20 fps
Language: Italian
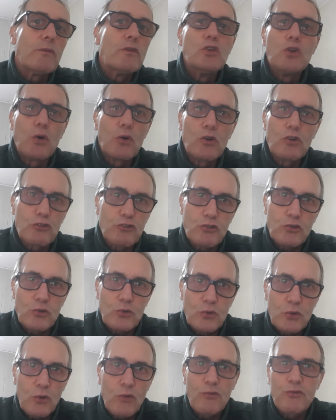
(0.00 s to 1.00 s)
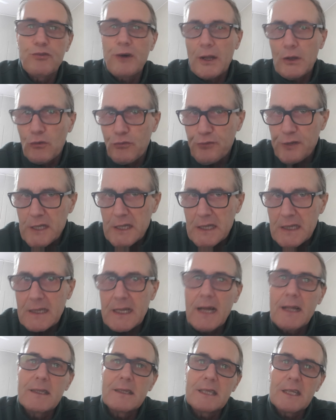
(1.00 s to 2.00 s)
non lo sono fanno
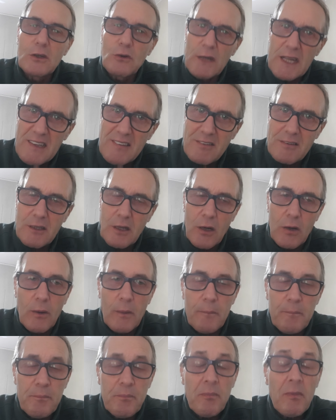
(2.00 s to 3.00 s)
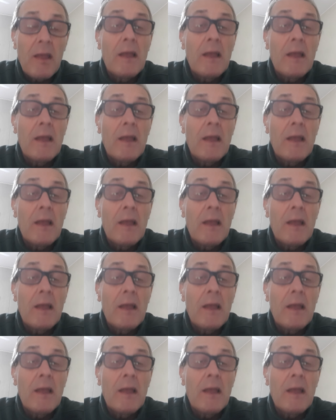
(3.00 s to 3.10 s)
finta di non esserlo.